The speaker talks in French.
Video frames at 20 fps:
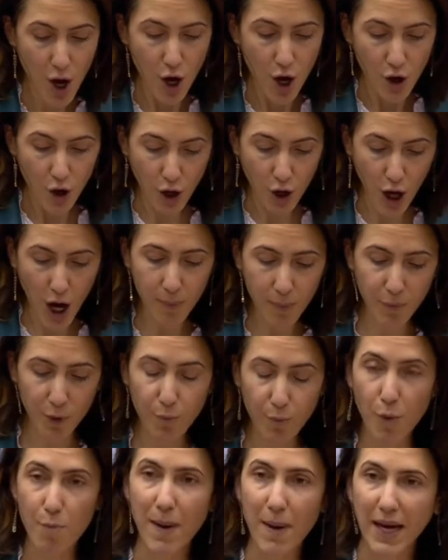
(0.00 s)
L'Europe ne
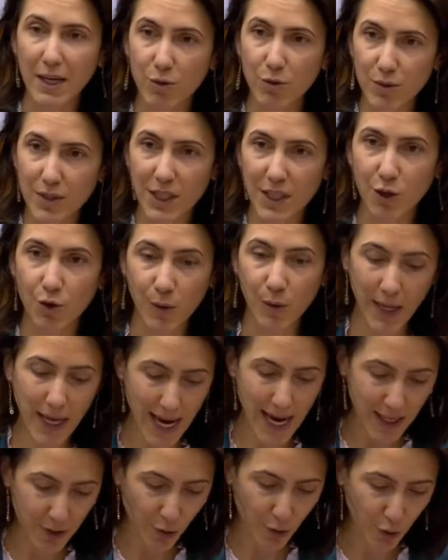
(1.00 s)
peut pas continuer
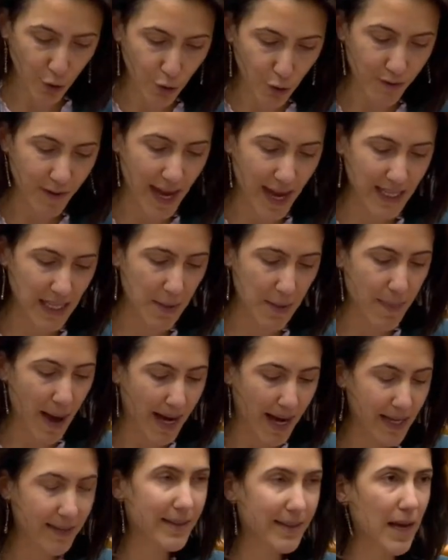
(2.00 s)
à être gouvernée
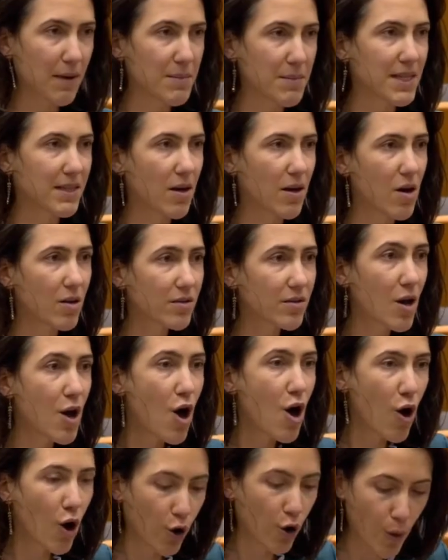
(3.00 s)
par intermittence
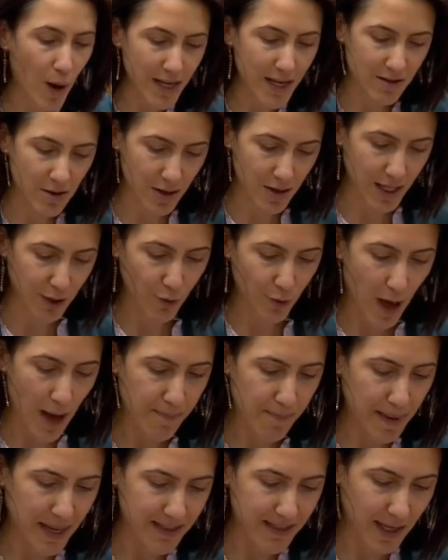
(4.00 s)
en croisant les doigts
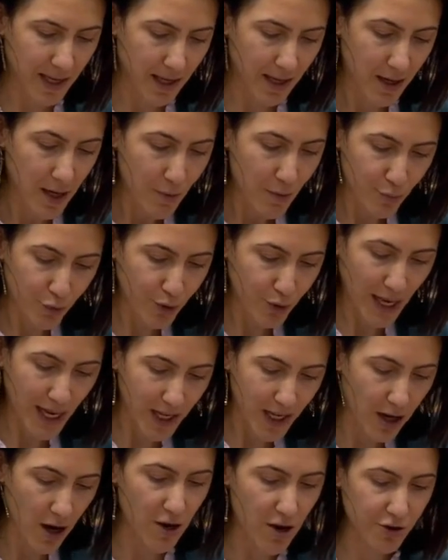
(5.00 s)
pour qu'un
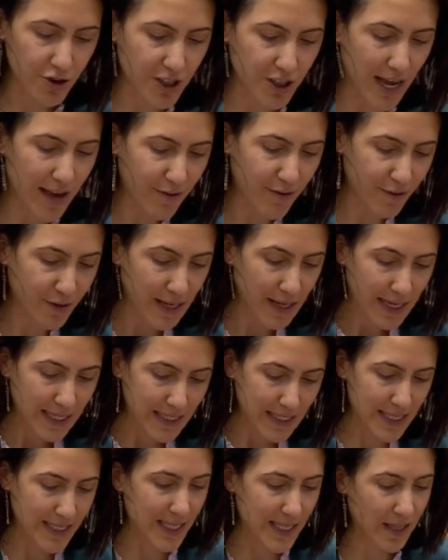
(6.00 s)
grand chef
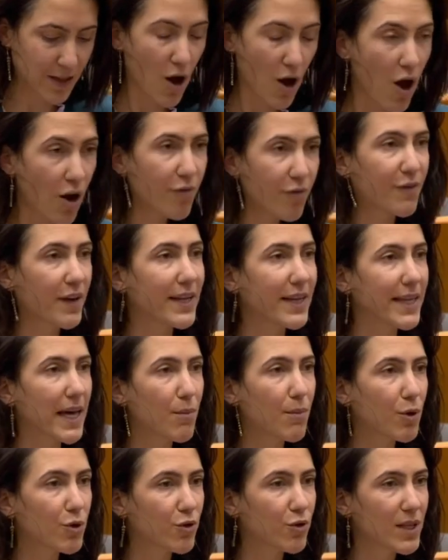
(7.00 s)
décide enfin
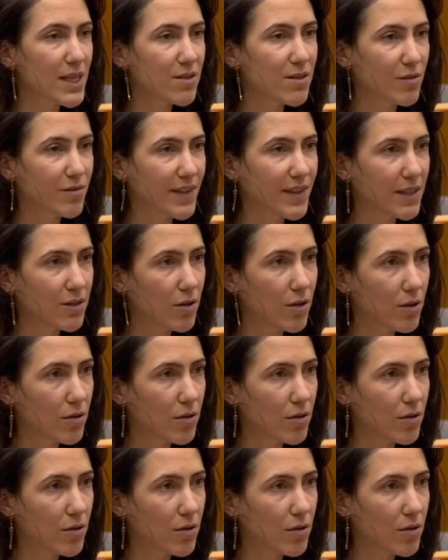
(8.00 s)
d'abandonner son veto.